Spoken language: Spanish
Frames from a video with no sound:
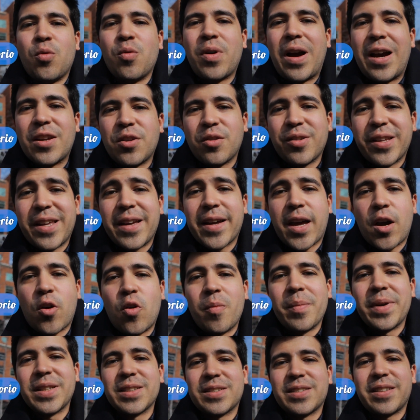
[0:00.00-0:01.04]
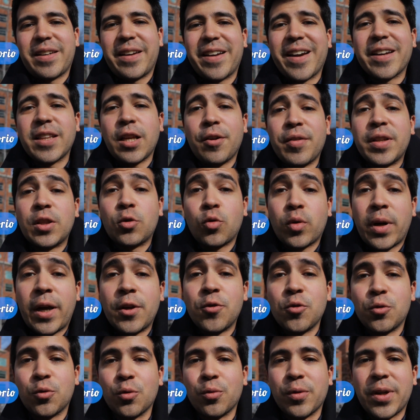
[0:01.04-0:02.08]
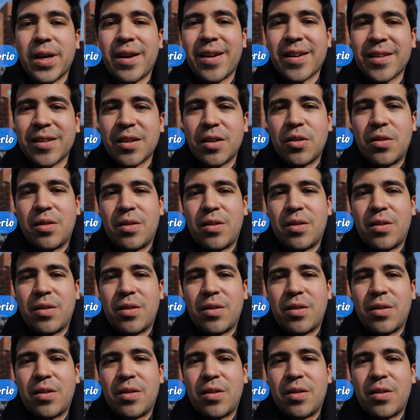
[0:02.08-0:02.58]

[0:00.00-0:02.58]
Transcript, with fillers: un año desde que comencé en esta aventura de youtubear